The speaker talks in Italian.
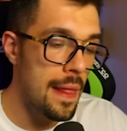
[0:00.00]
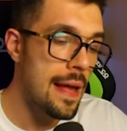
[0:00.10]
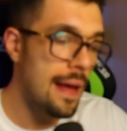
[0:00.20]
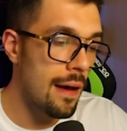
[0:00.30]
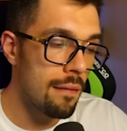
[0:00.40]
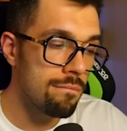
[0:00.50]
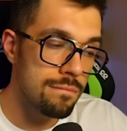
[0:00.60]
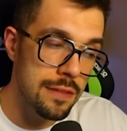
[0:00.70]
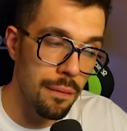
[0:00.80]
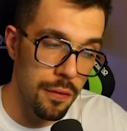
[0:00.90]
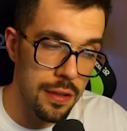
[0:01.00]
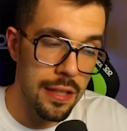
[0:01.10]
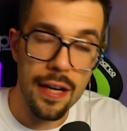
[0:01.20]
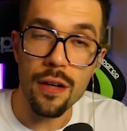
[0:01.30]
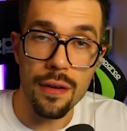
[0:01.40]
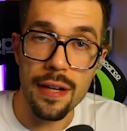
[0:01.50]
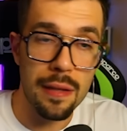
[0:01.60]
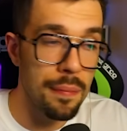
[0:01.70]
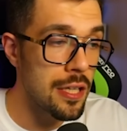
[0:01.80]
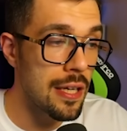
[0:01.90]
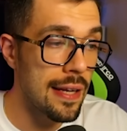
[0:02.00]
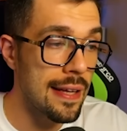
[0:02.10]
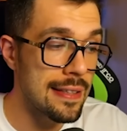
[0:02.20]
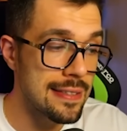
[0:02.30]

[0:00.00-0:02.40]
e Devo dire con grande piacere che